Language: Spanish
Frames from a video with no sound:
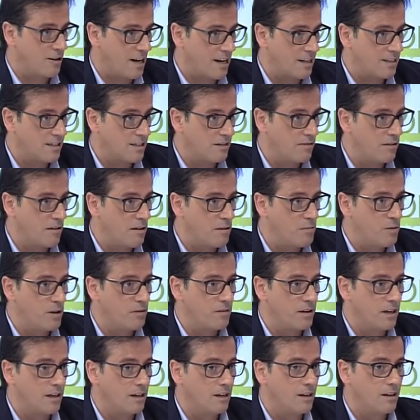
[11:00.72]
que aquí se vive muy
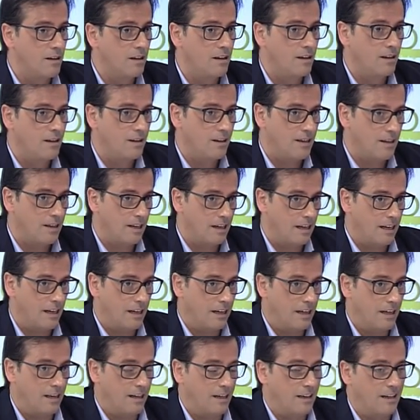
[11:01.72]
bien,
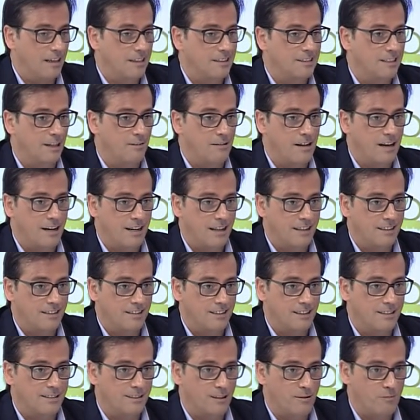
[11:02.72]
el trabajar a
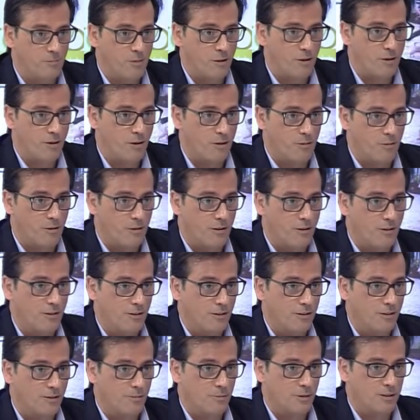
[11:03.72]
distancia un poco
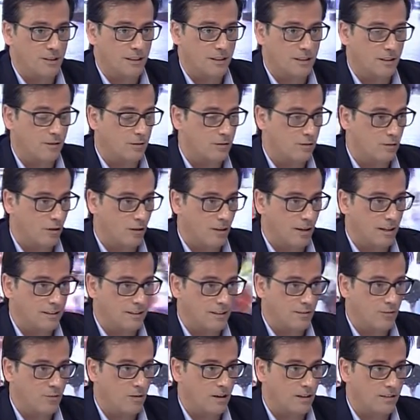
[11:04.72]
como, como se hace con todas
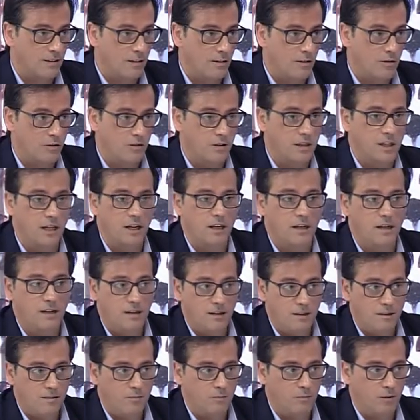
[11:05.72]
las nuevas tecnologías,
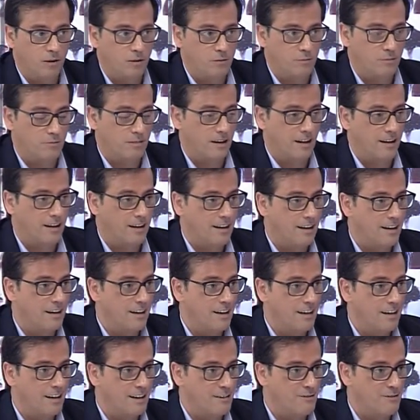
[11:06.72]
pues una, es